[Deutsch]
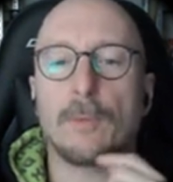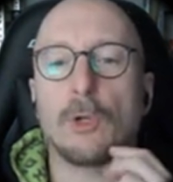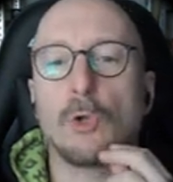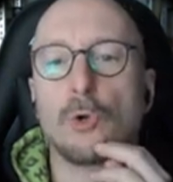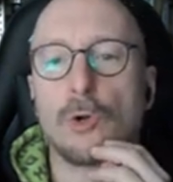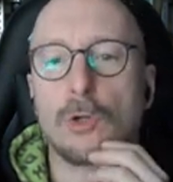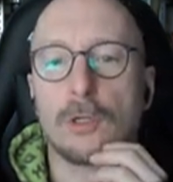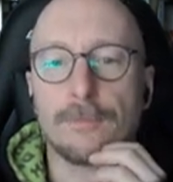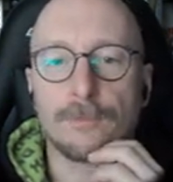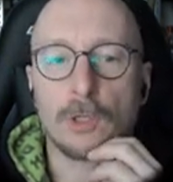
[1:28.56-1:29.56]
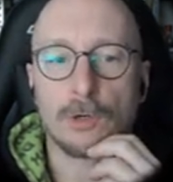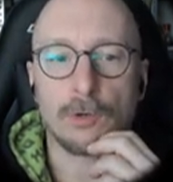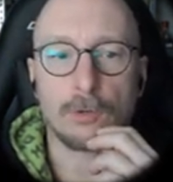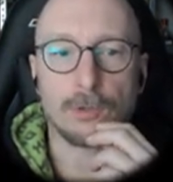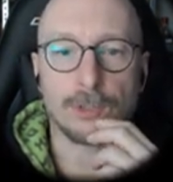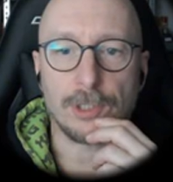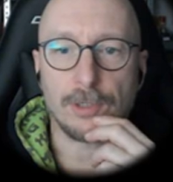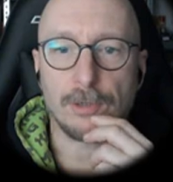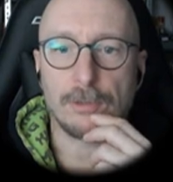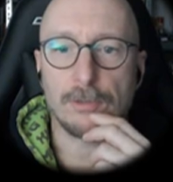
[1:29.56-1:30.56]
man Rock. Rock und Chain
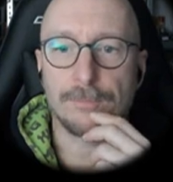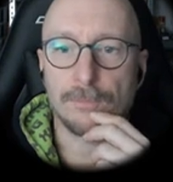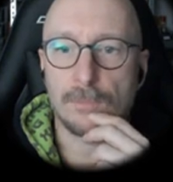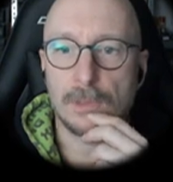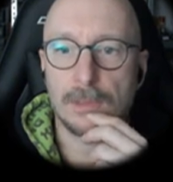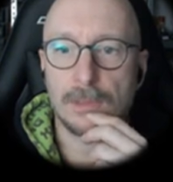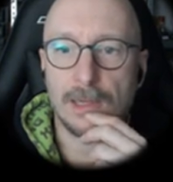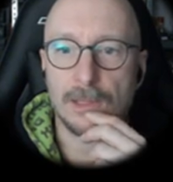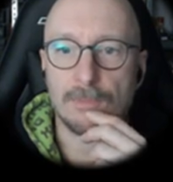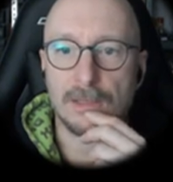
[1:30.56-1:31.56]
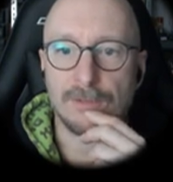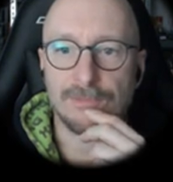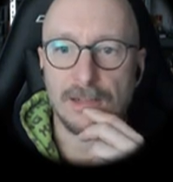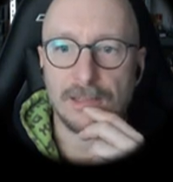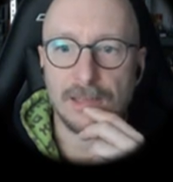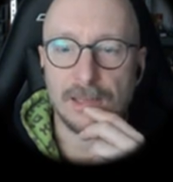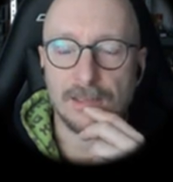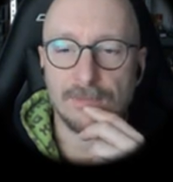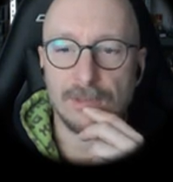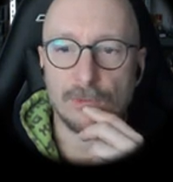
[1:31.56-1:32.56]
hier. Also mir gefällt ja
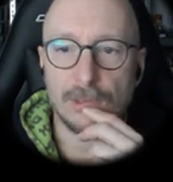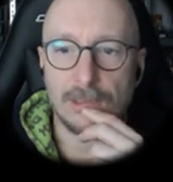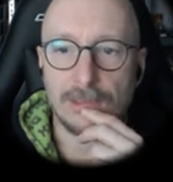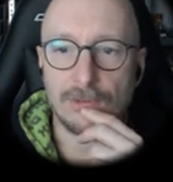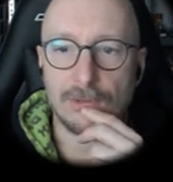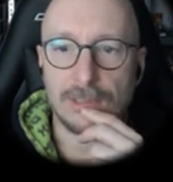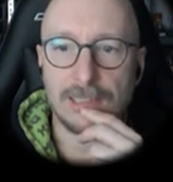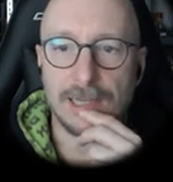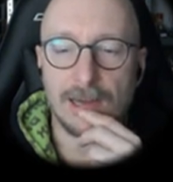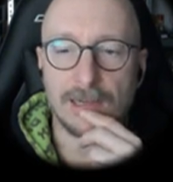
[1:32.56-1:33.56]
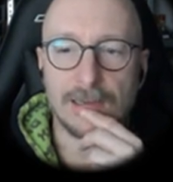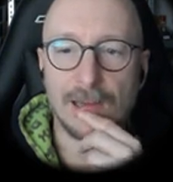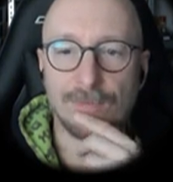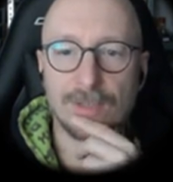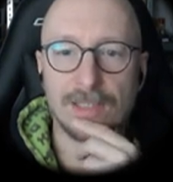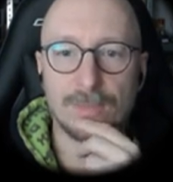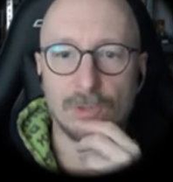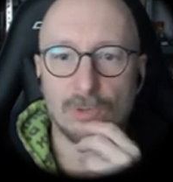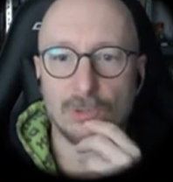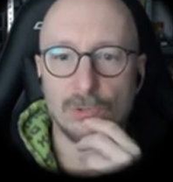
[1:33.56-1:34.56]
irgendwie so, das ist so eine kleine
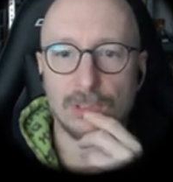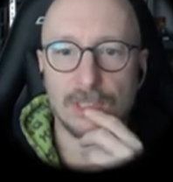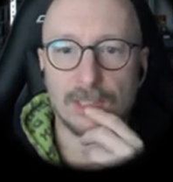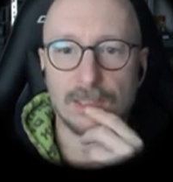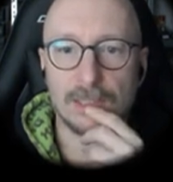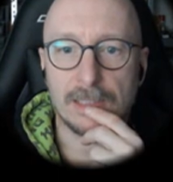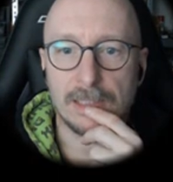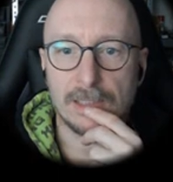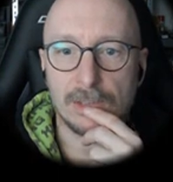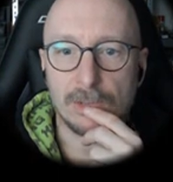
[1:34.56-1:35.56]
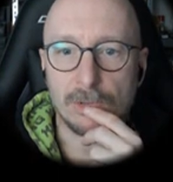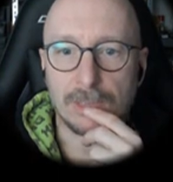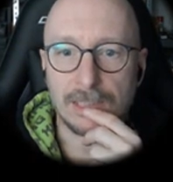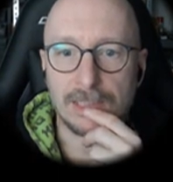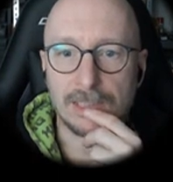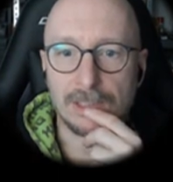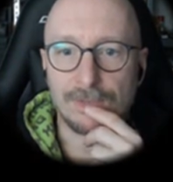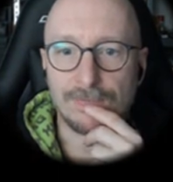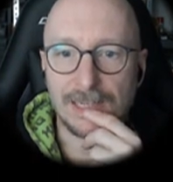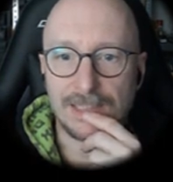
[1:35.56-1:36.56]
AK-74 oder so ist das. Und das hier,
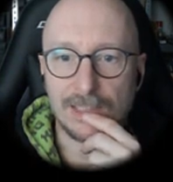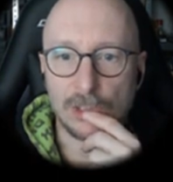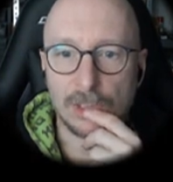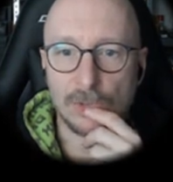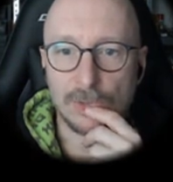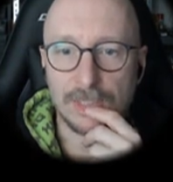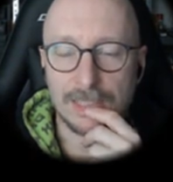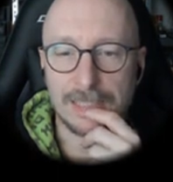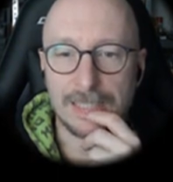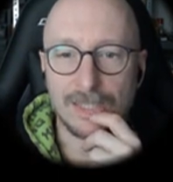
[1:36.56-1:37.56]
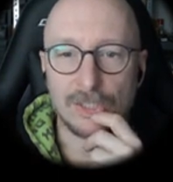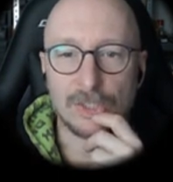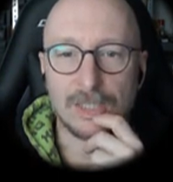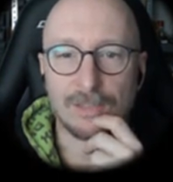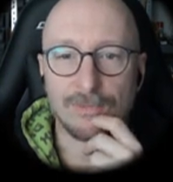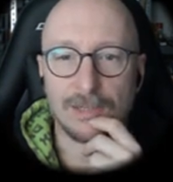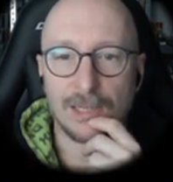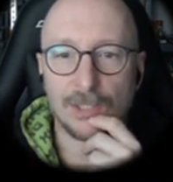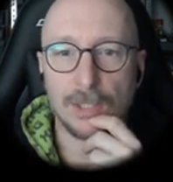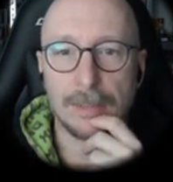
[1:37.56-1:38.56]
ich weiß nicht genau, ist das ein Nachtsichtgerät
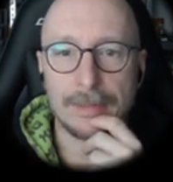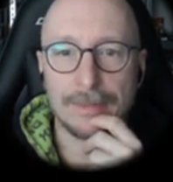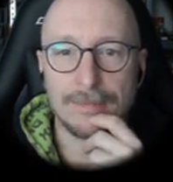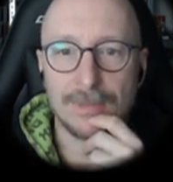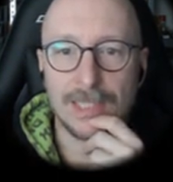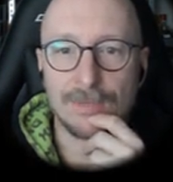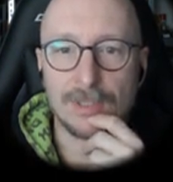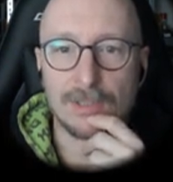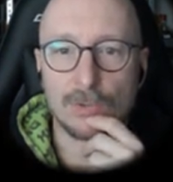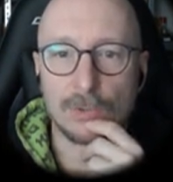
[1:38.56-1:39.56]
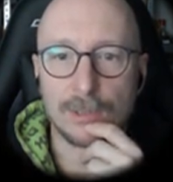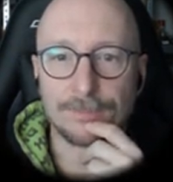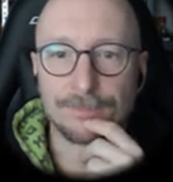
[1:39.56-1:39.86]
vielleicht? Hier haben wir irgend so eine,